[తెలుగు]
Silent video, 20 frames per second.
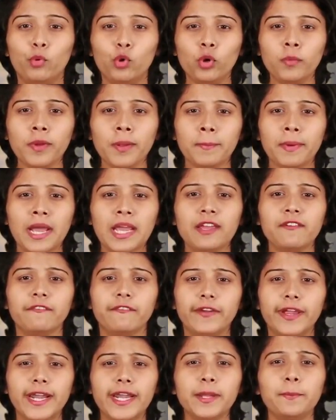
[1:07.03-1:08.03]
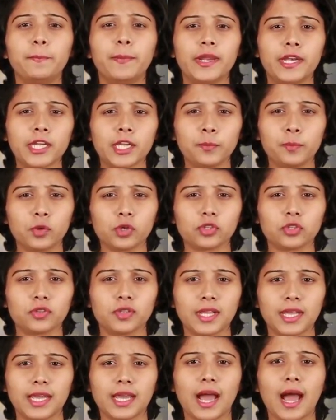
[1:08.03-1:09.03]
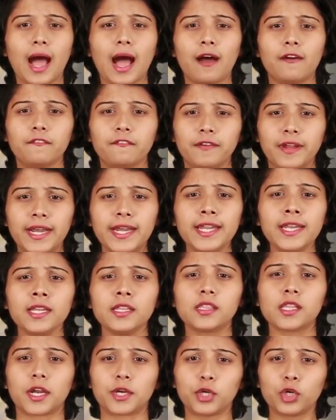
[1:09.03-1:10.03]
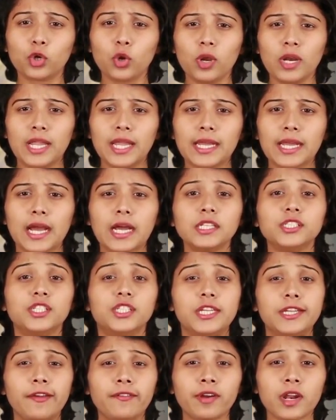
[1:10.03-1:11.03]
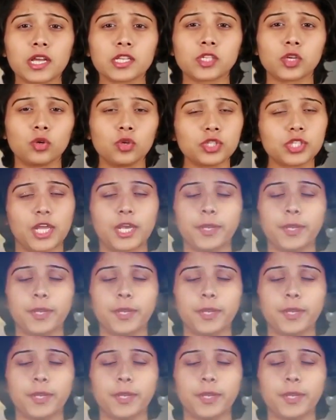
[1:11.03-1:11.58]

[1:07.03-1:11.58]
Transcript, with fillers: భూమిపై వేడి పెరిగిపోతుంది ఆ వేడిని తట్టుకోలేక జీవరాశులు